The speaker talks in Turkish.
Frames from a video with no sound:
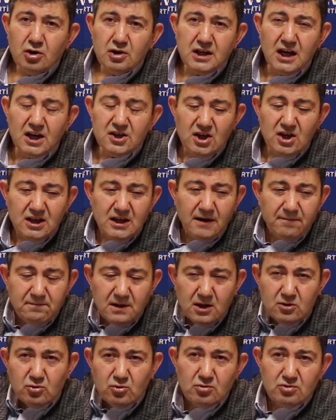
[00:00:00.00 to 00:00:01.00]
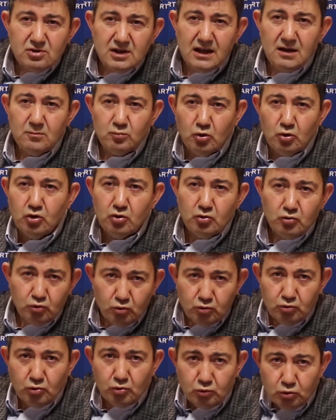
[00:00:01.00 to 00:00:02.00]
Gerçek enflasyonu senin bugün
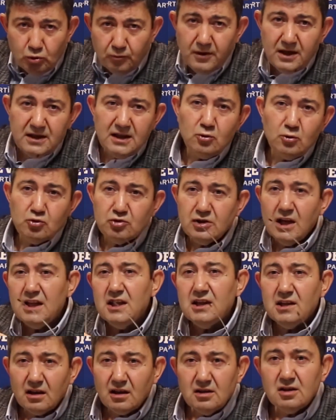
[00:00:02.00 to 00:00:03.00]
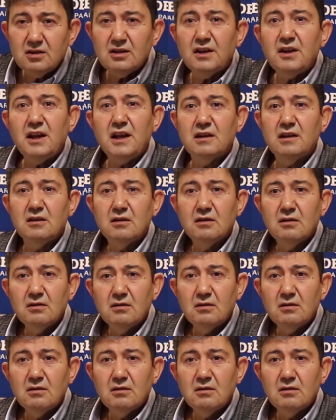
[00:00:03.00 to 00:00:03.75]
tüfede %50'nin altında değil.